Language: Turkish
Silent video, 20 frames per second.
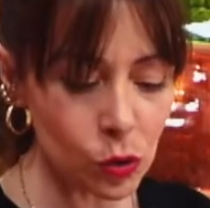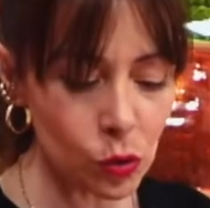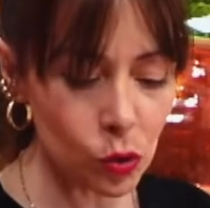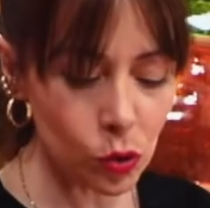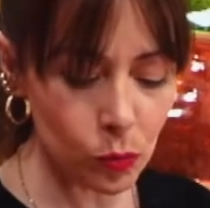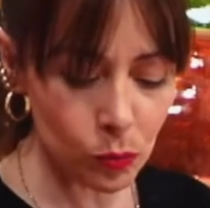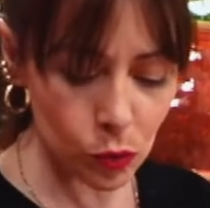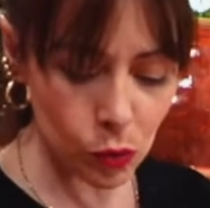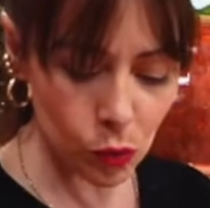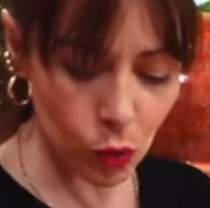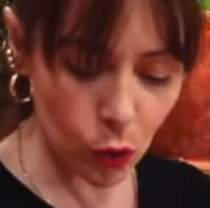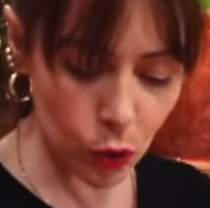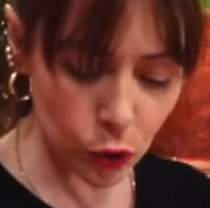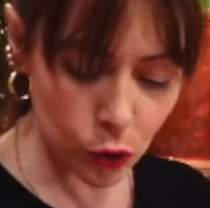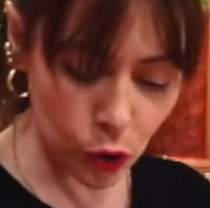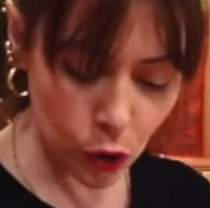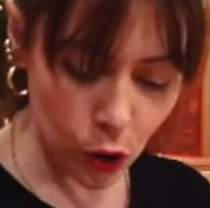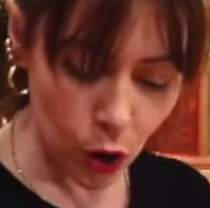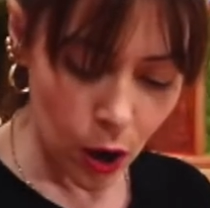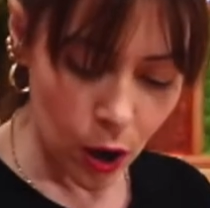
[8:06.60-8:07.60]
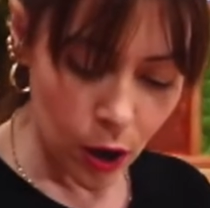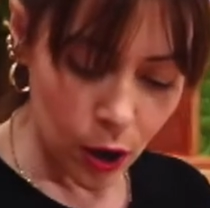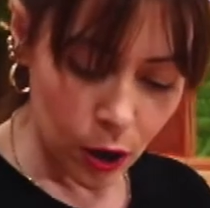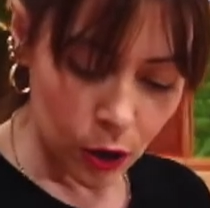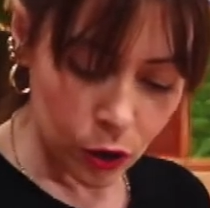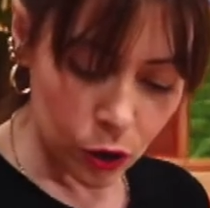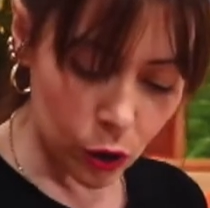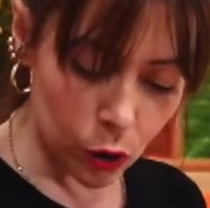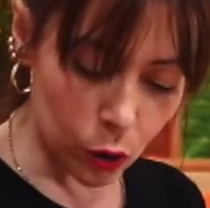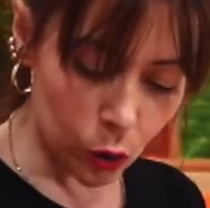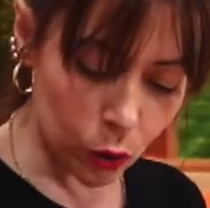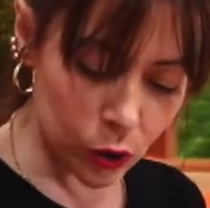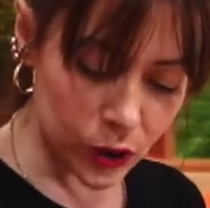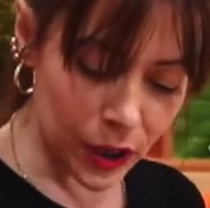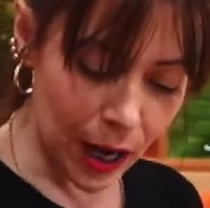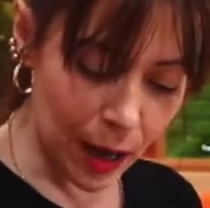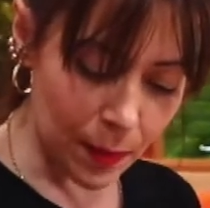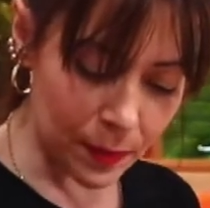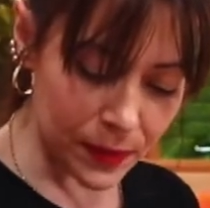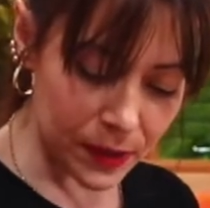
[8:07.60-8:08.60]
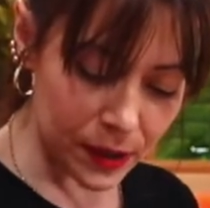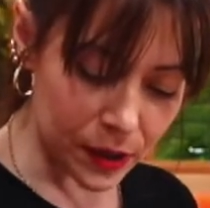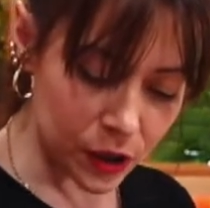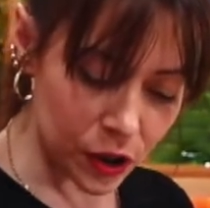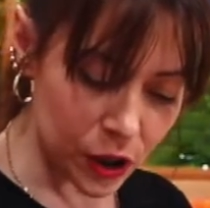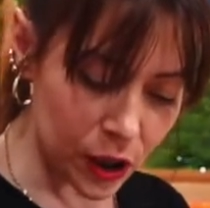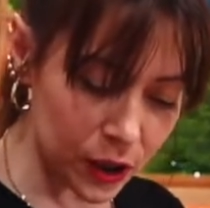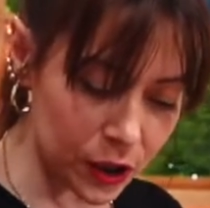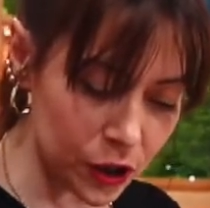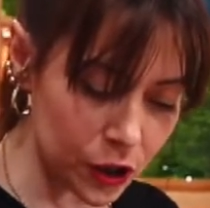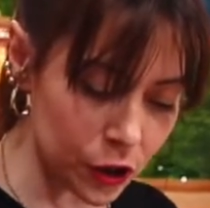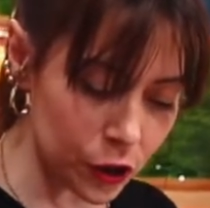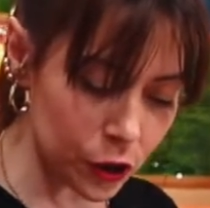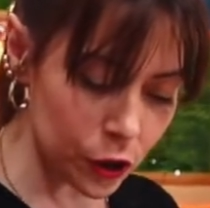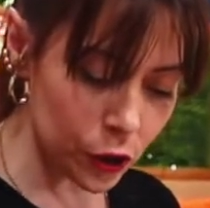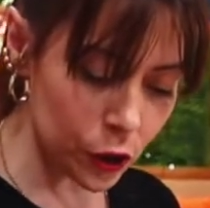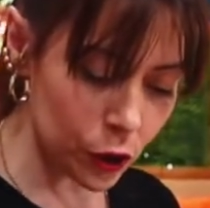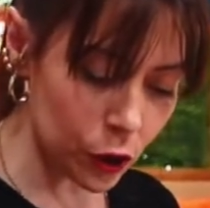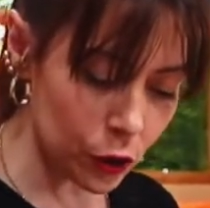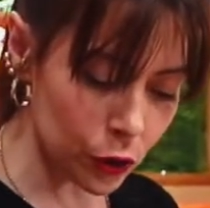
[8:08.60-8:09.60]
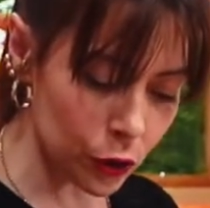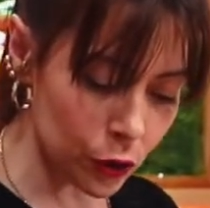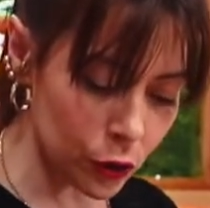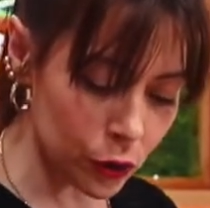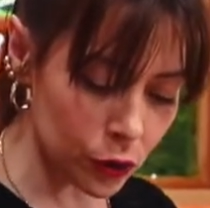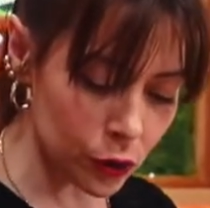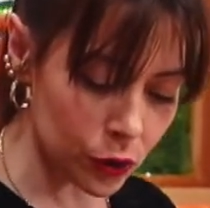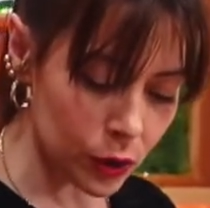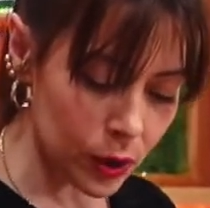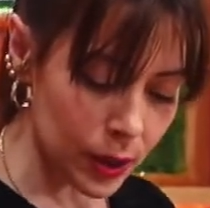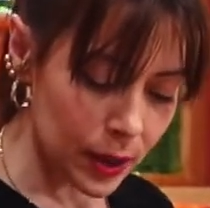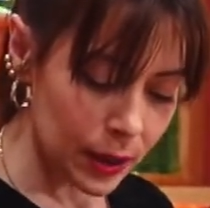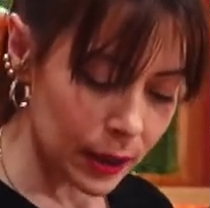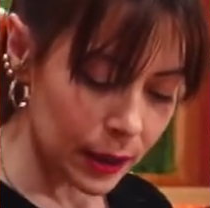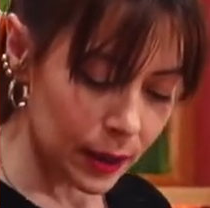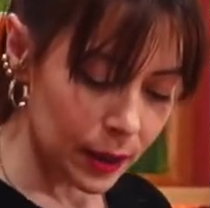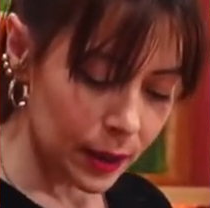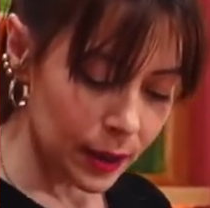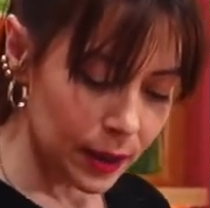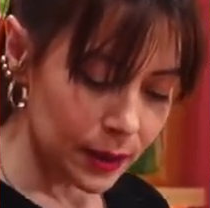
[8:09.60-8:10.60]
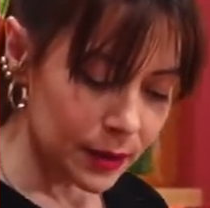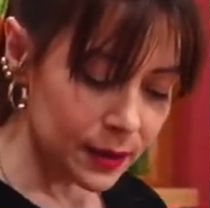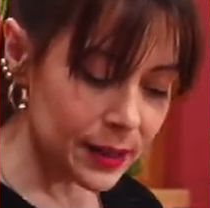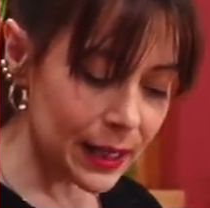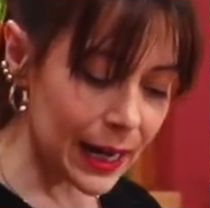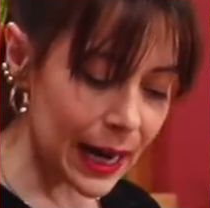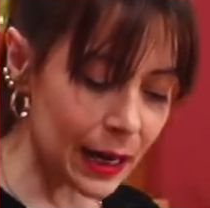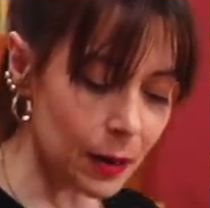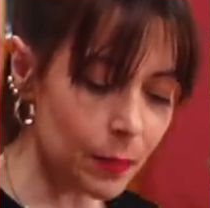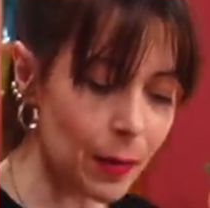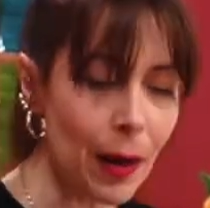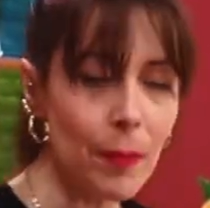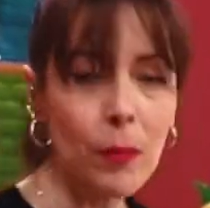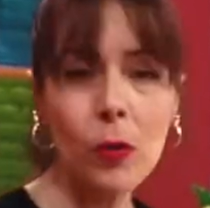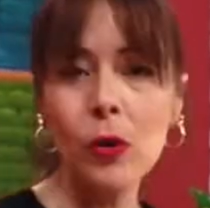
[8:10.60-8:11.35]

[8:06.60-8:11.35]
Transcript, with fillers: suyumuzu koyduk. Şöyle ocağımızı çalıştırıyoruz. Direktman